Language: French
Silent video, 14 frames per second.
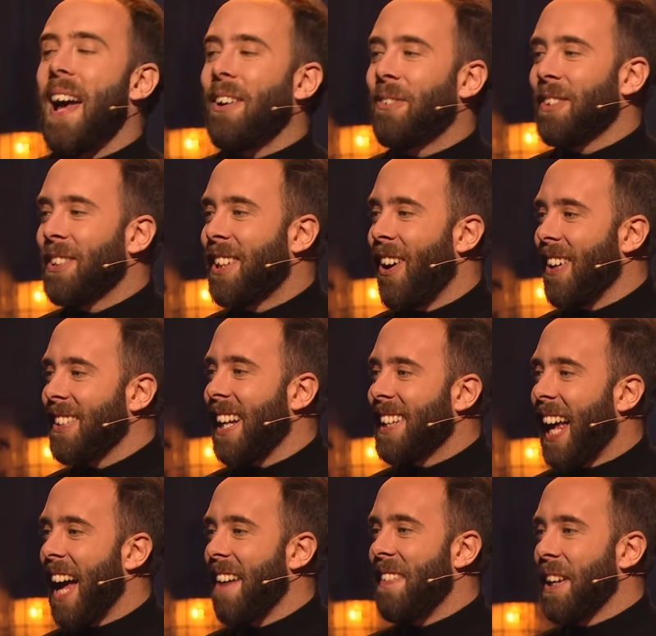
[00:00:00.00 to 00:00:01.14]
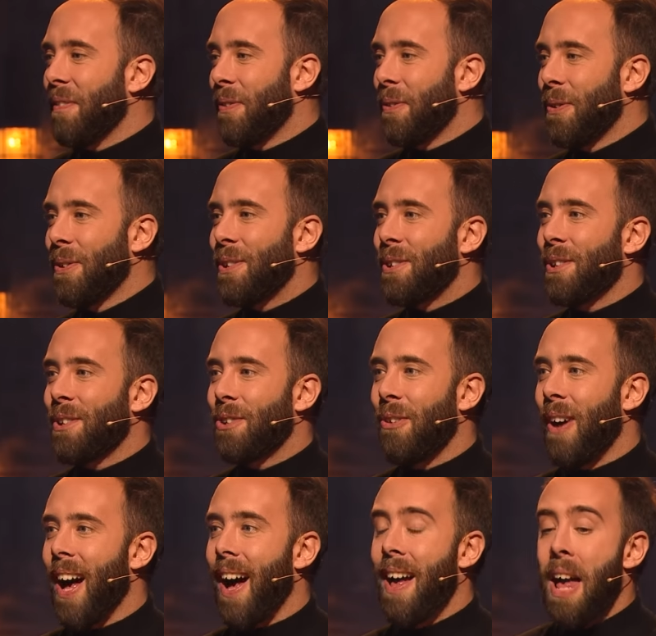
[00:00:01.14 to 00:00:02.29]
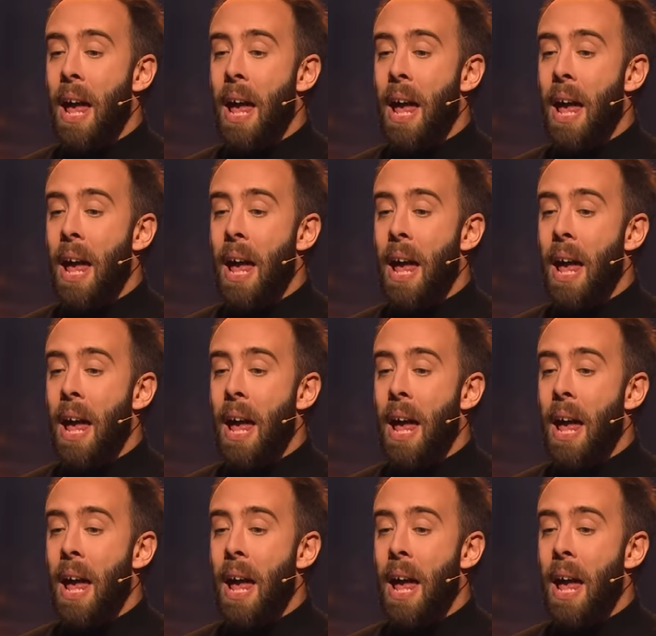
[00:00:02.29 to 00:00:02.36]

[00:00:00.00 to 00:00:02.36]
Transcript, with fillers: content d'être avec vous ce soir,